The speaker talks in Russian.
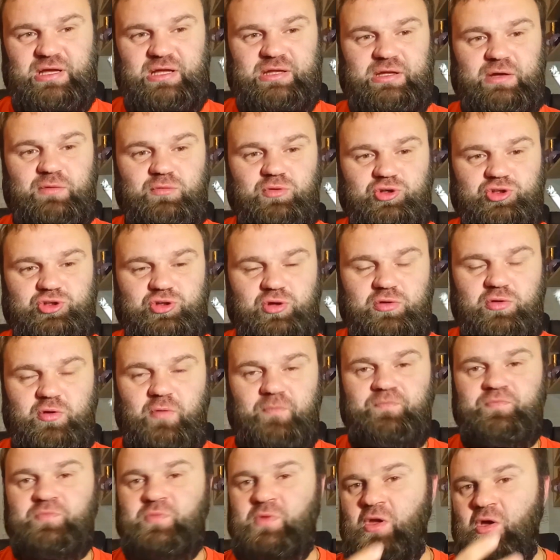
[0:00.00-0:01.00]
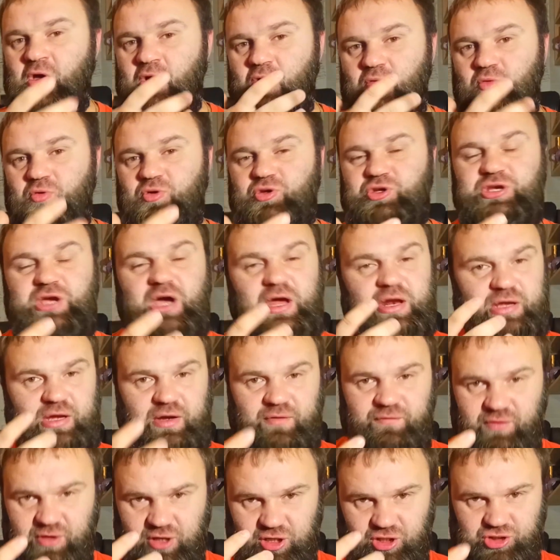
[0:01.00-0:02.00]
а от того, что оно ярко
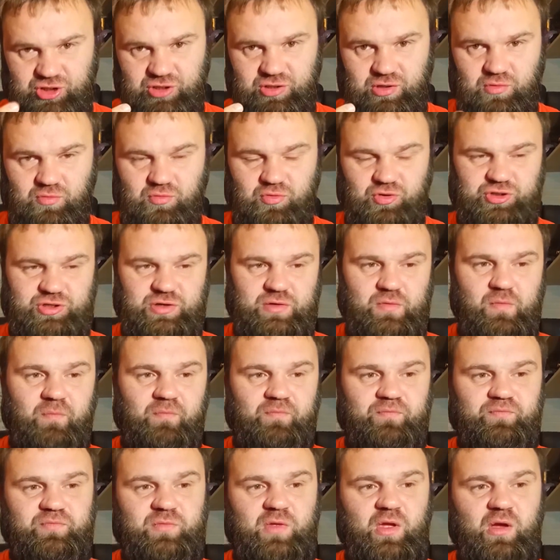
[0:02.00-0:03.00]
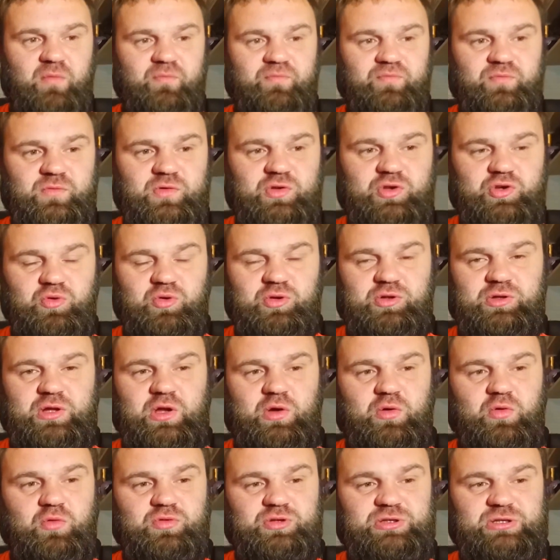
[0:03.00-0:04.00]
выраженное очень. Чего-то
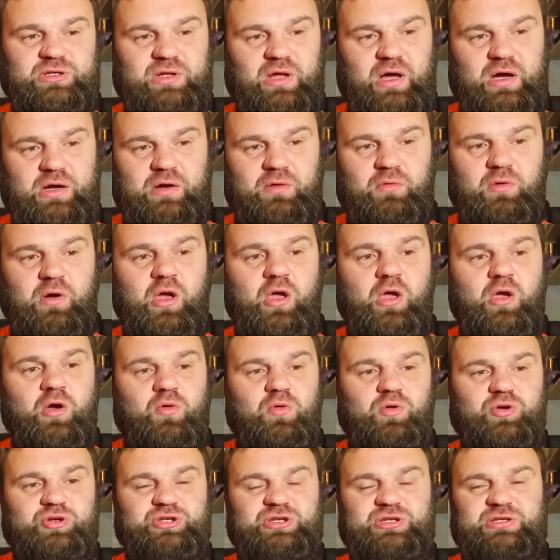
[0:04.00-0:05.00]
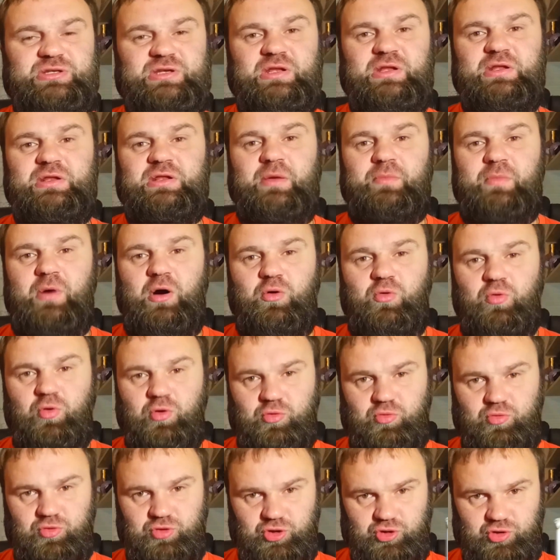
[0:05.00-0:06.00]
такого злакового. Очень сильно на
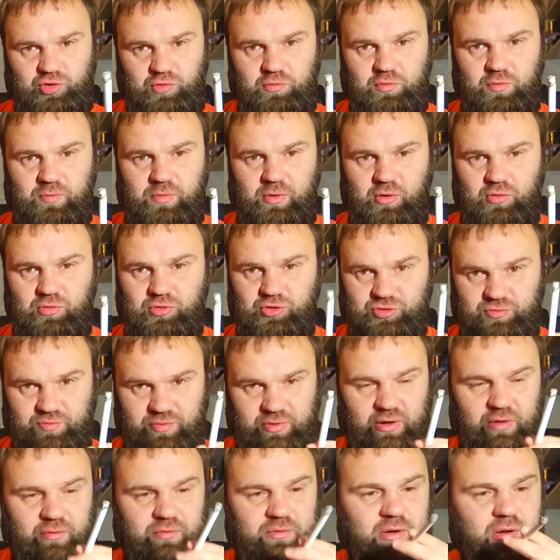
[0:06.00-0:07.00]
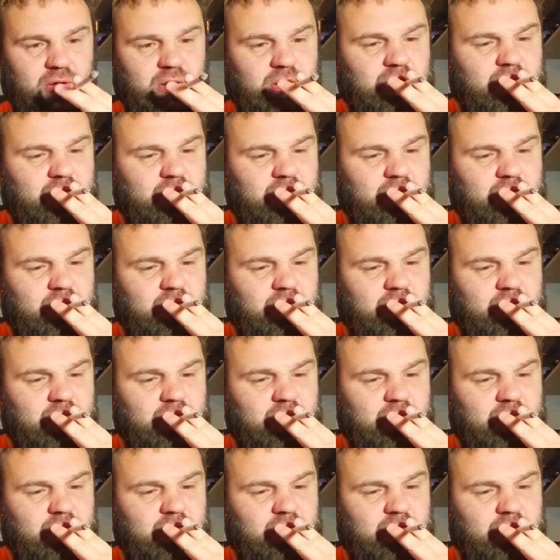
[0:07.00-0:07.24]
махорку дешевую похоже, правда.